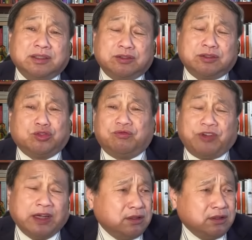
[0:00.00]
就
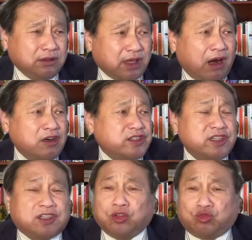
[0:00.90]
反正在二十一
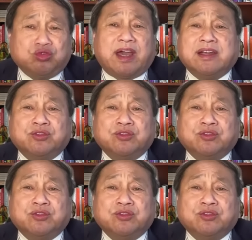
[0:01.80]
搞独裁